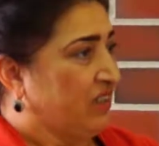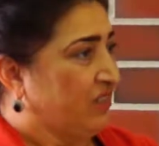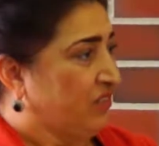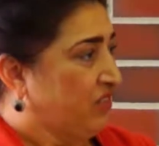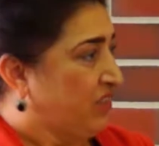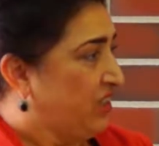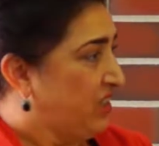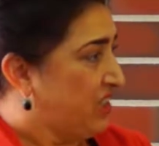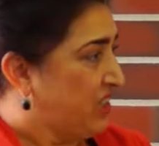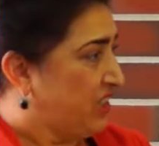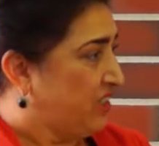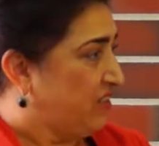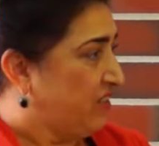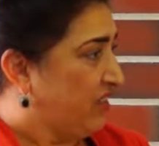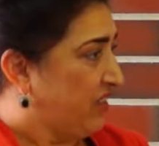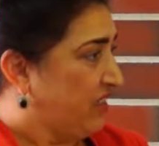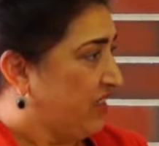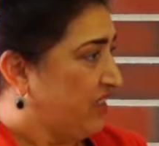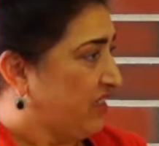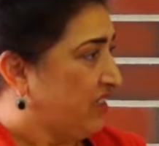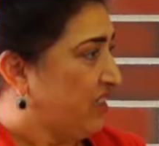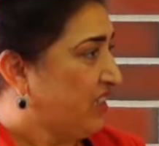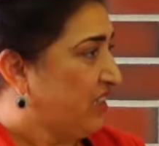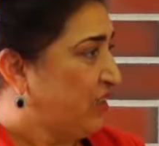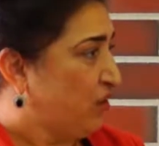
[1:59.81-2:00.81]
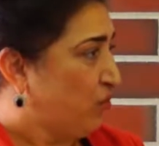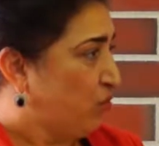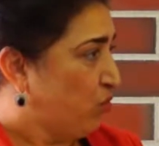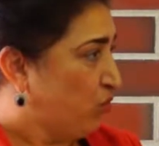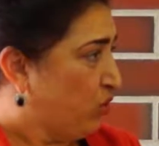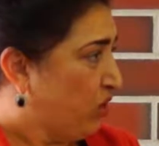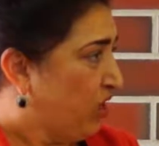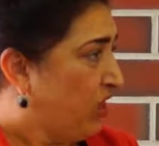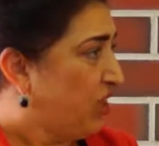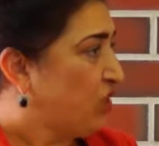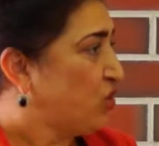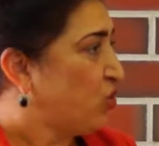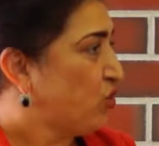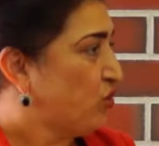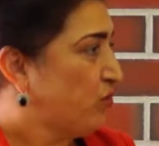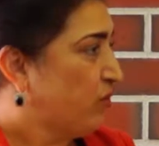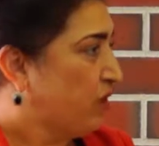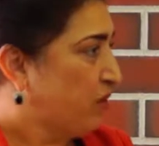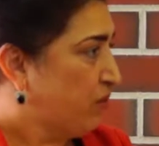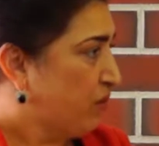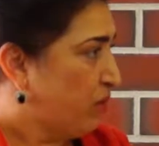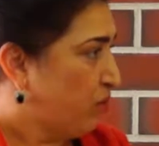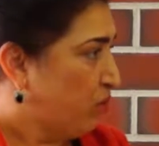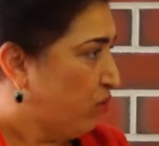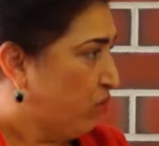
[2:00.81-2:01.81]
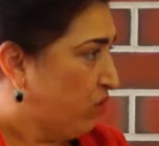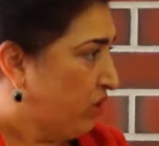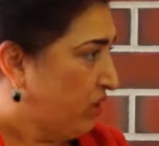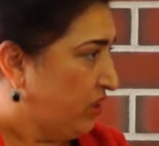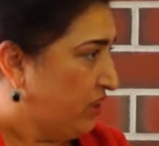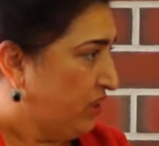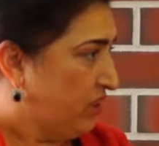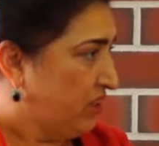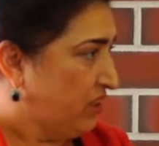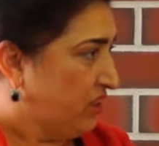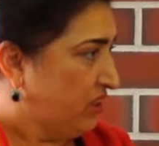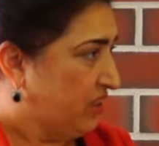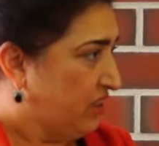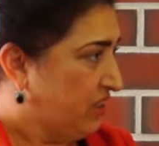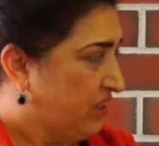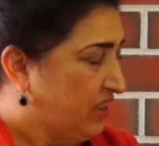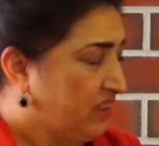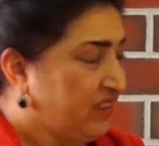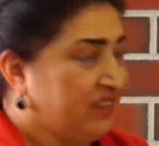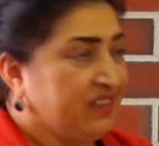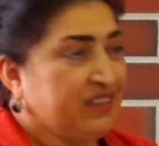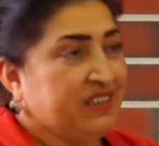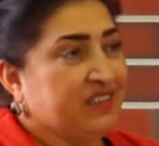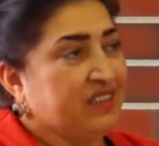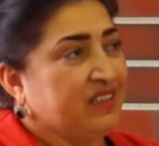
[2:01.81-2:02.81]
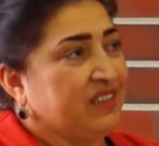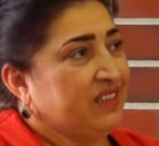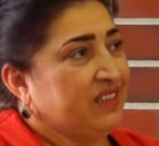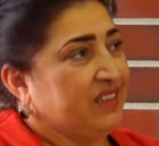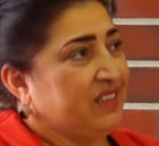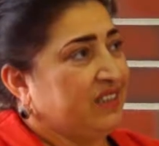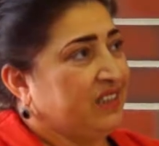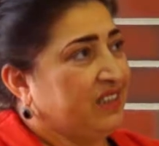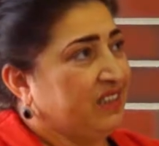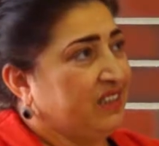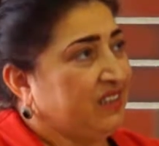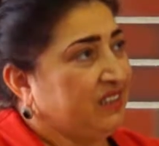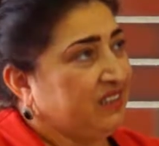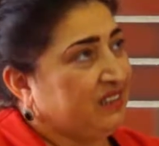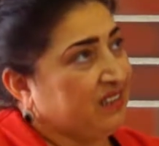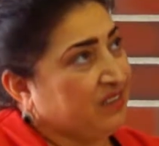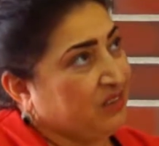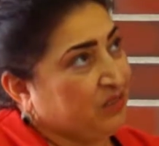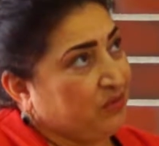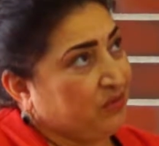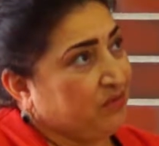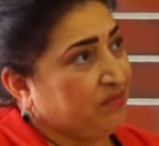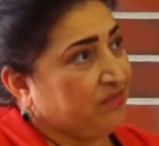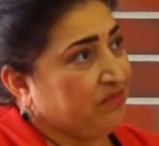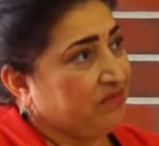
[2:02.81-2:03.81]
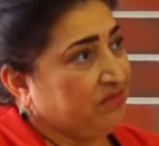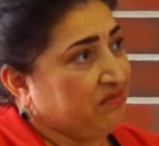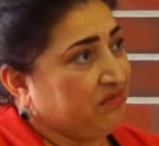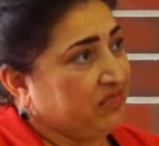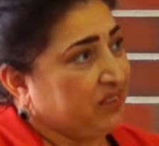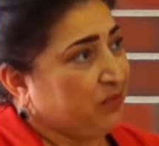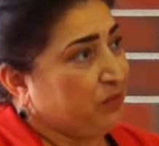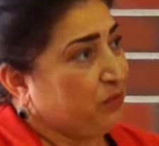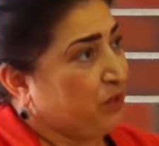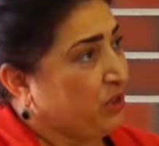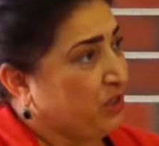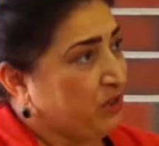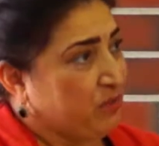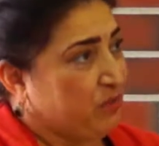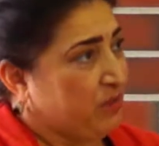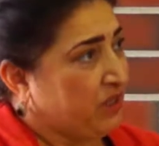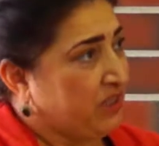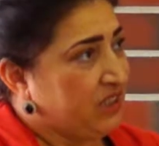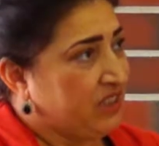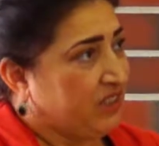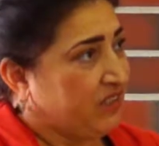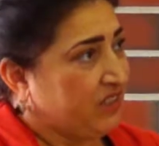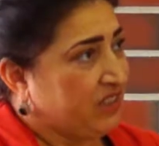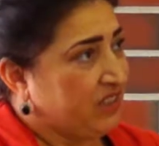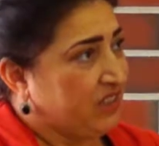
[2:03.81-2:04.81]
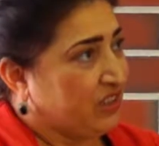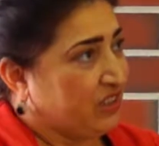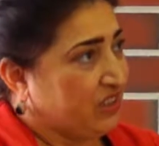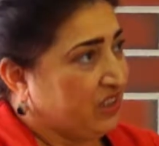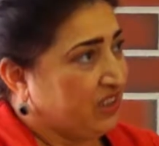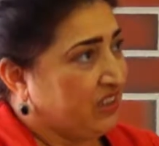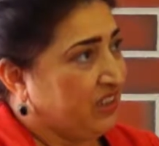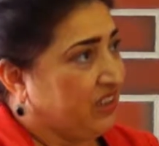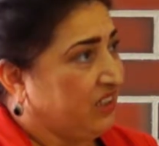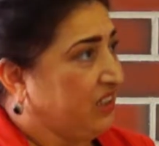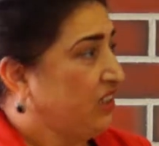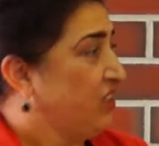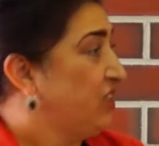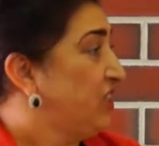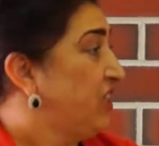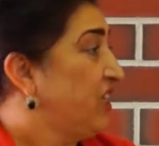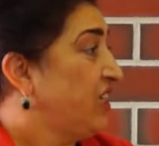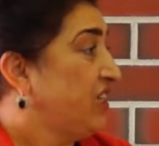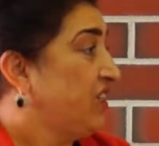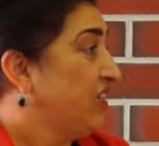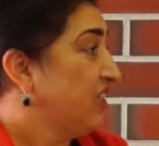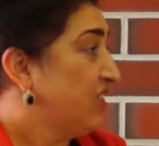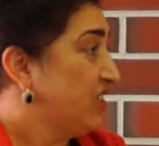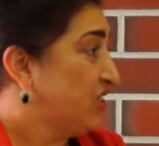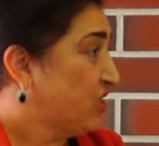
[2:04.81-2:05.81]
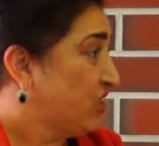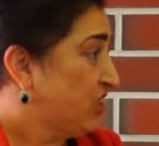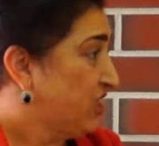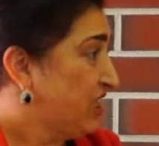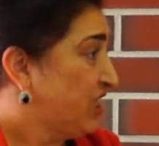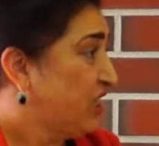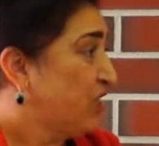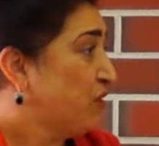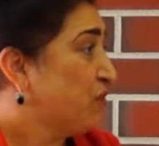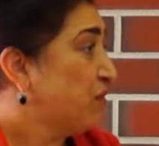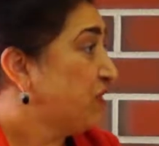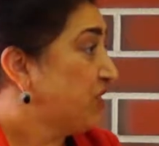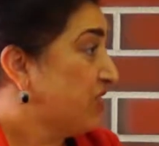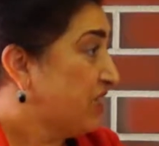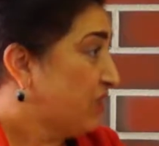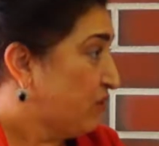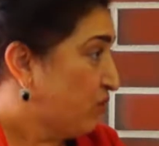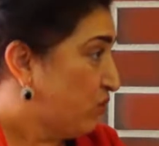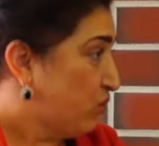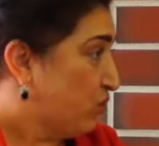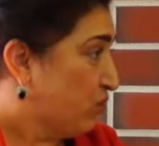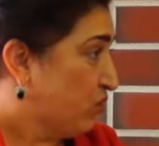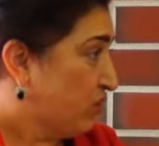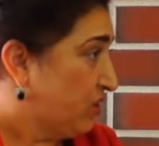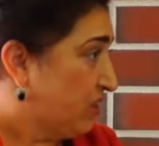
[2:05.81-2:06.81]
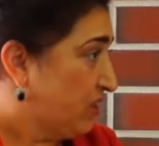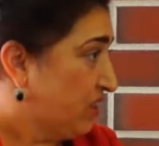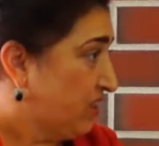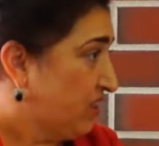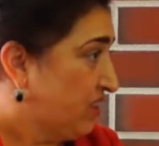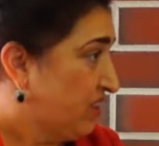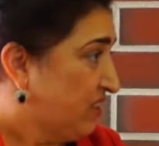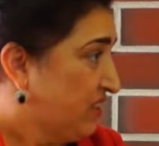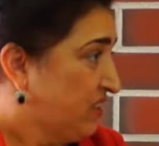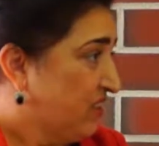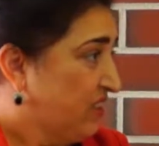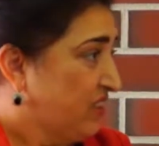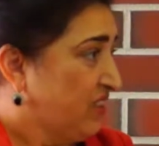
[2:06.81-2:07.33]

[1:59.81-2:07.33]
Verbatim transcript: В детстве, когда я наблюдала, что моя бабуля делает, да, я присматривалась и не горела желанием знать все это.